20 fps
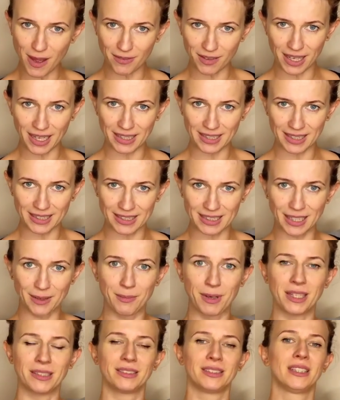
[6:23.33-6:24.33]
na ten temat,
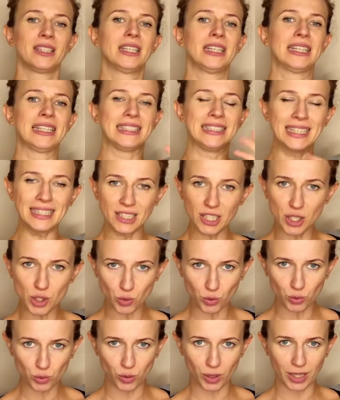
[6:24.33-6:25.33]
nie
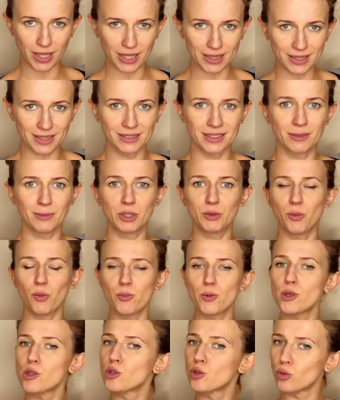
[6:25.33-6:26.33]
dyskutuje na ten temat, po
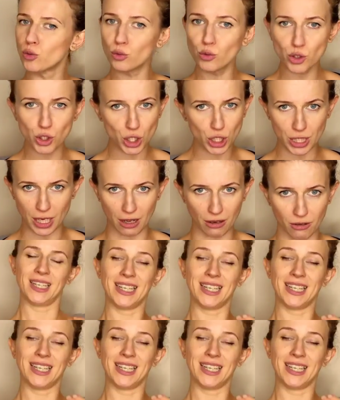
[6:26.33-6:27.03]
prostu ucina go.